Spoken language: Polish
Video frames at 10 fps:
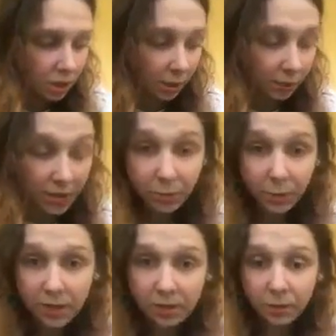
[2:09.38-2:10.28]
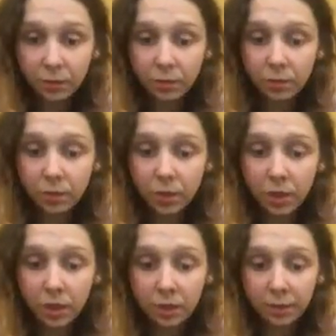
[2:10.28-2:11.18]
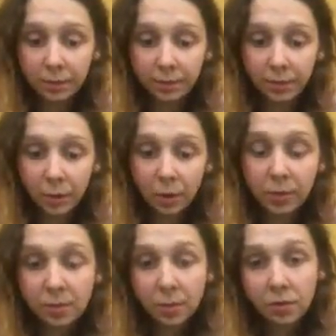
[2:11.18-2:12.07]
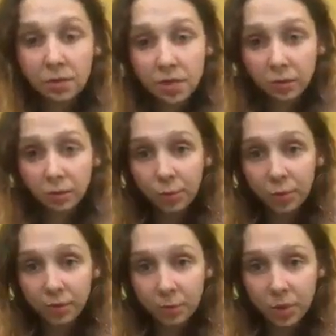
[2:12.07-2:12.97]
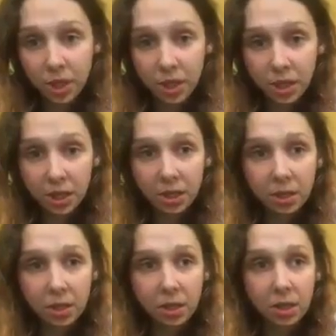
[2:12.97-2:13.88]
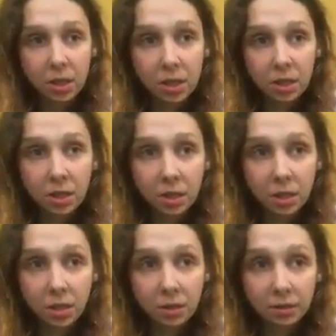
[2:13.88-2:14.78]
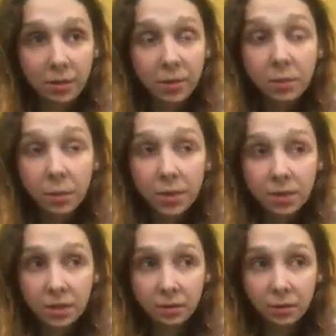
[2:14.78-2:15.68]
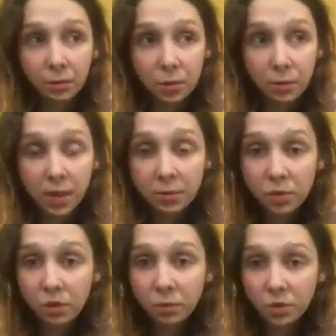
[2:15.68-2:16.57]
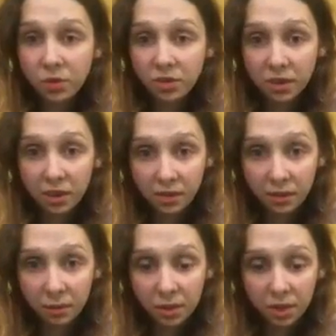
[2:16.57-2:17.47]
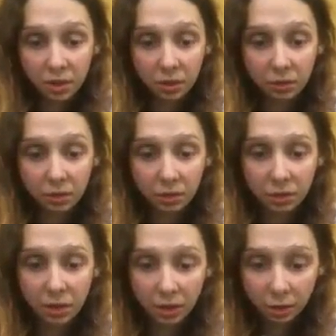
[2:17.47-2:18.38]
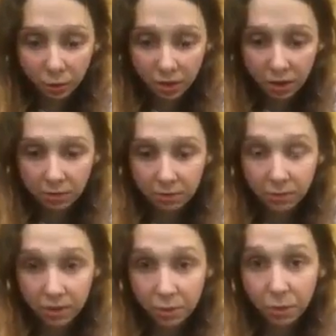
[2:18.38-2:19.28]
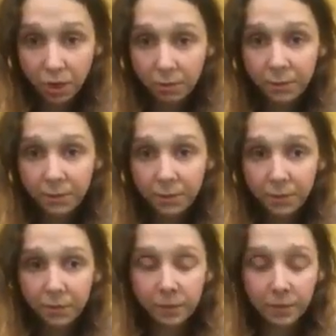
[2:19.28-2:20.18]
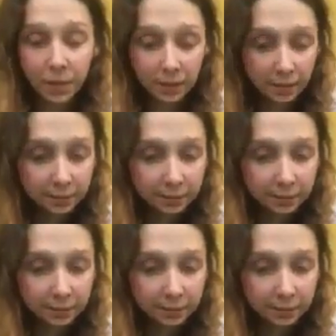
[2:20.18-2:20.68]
Aby dać Państwu obraz mojego stanu, powiem, że w tamtym momencie utrzymanie przytomności wydawało mi się nadludzkim wysiłkiem, ale